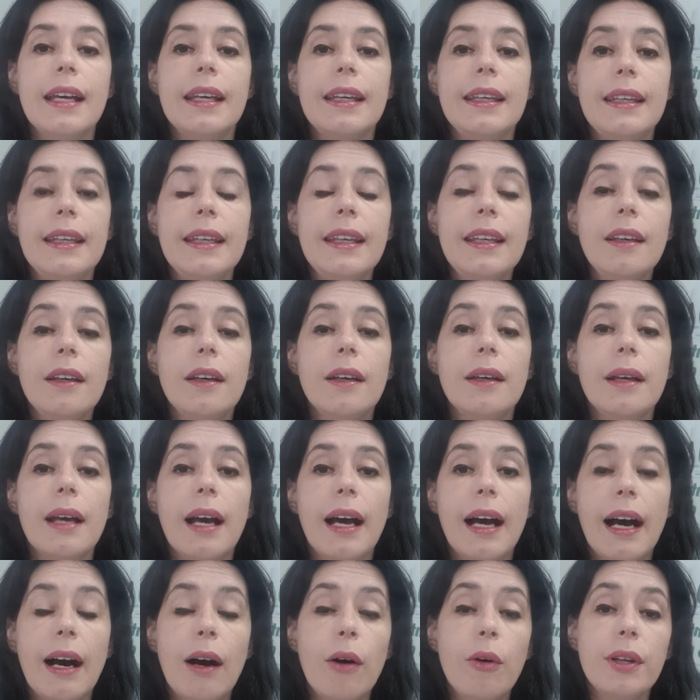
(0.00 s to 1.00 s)
e
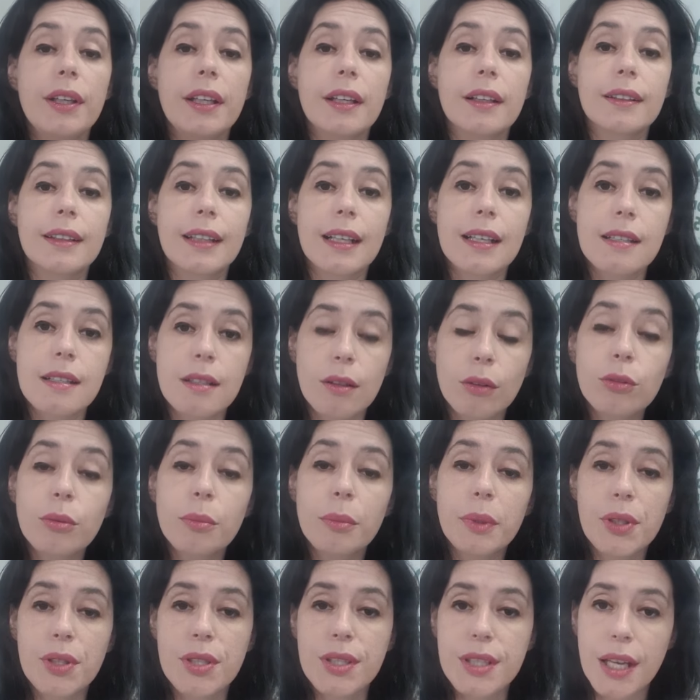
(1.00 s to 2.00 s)
a orientação do
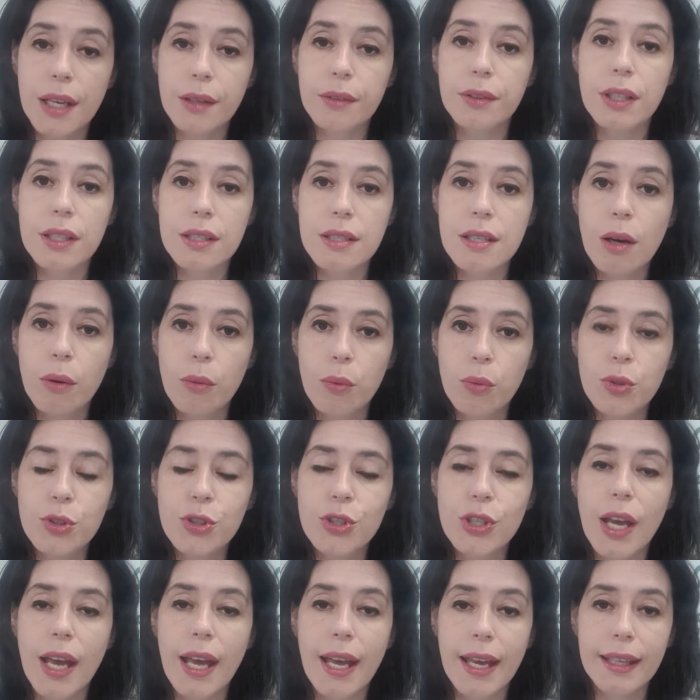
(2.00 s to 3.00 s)
Ministério da
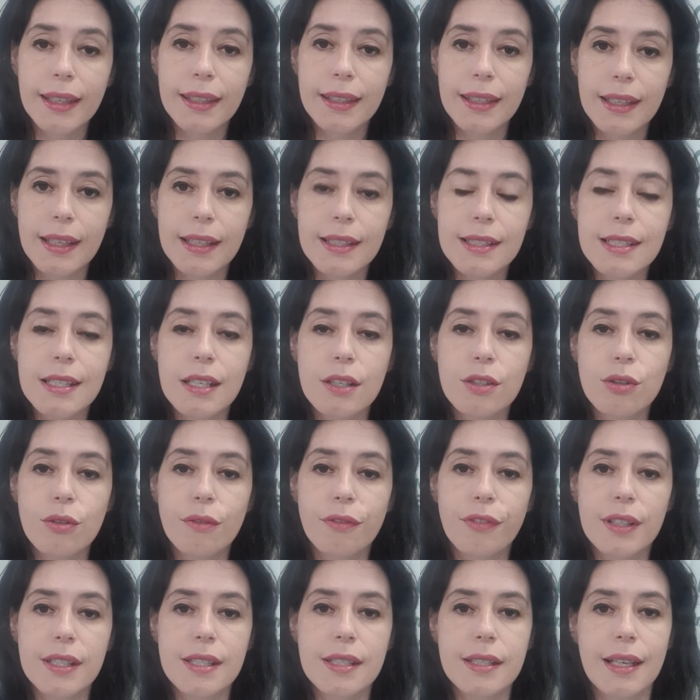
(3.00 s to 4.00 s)
Saúde é que
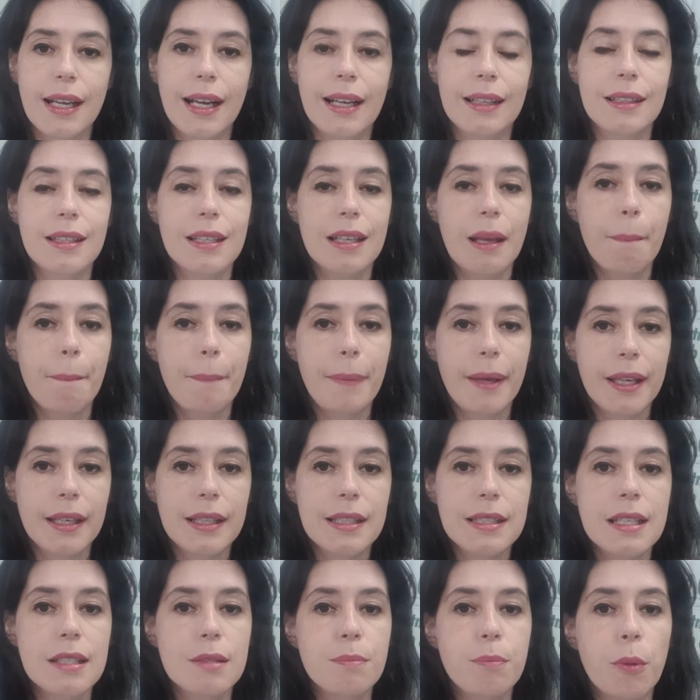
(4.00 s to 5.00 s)
sejam vacinadas
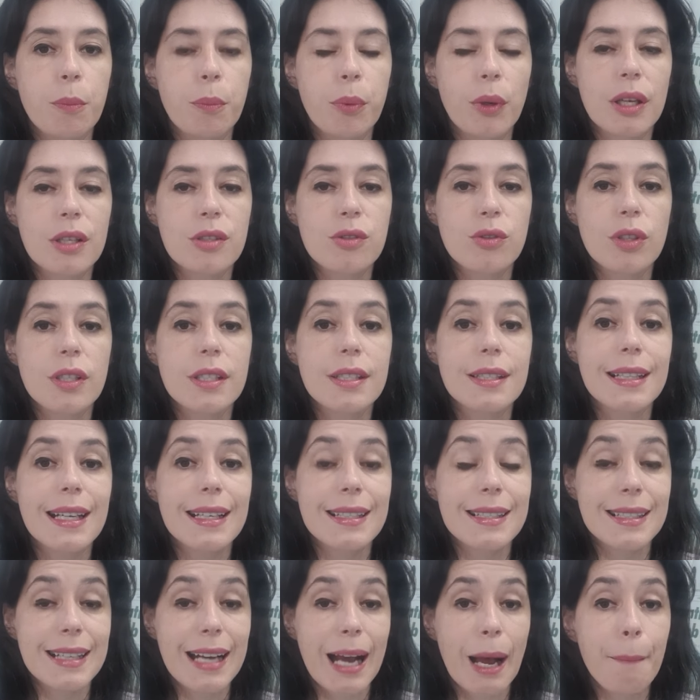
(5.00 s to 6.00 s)
apenas as populações
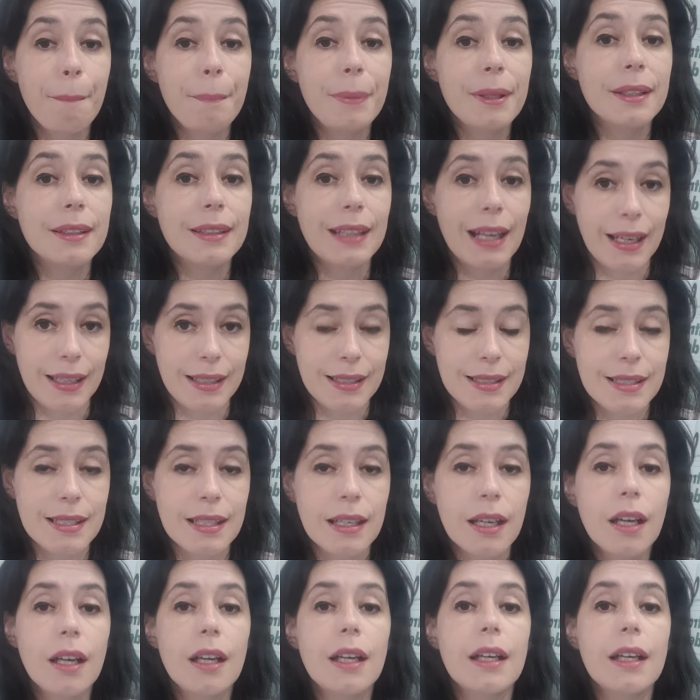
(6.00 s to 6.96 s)
das capitais